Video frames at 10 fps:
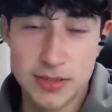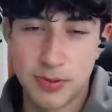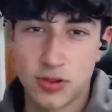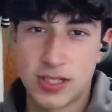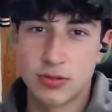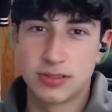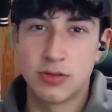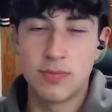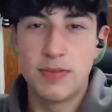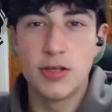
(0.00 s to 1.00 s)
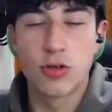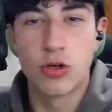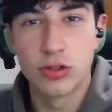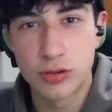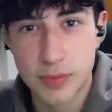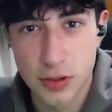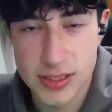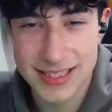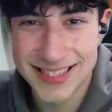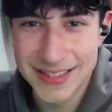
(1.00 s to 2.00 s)
espero que os haya gustado un vídeo corto, pero
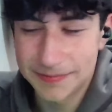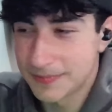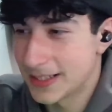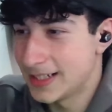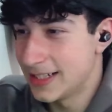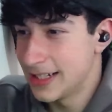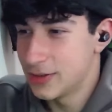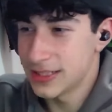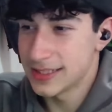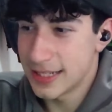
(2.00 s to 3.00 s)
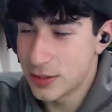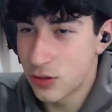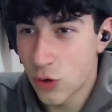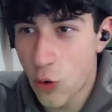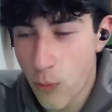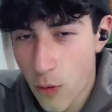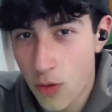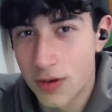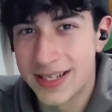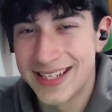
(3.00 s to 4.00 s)
así os enseñó cómo
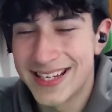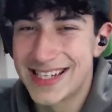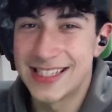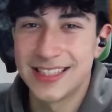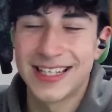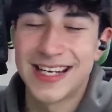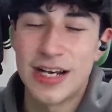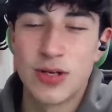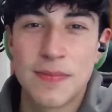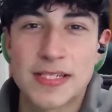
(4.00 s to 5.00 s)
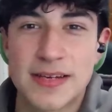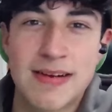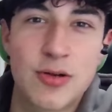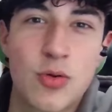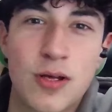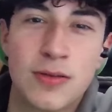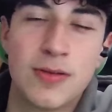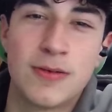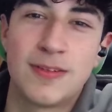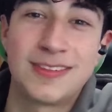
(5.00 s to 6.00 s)
y qué era lo que pasaba
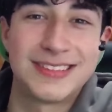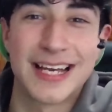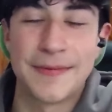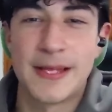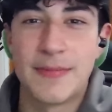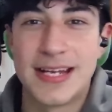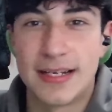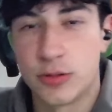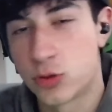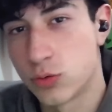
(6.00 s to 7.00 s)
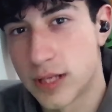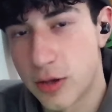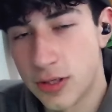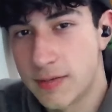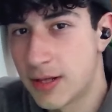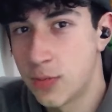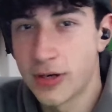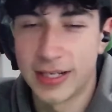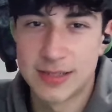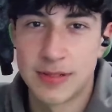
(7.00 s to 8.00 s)
cuando Candap era electrocutado y llevado por
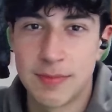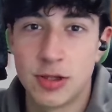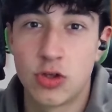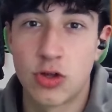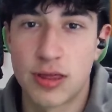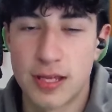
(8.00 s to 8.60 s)
el experimento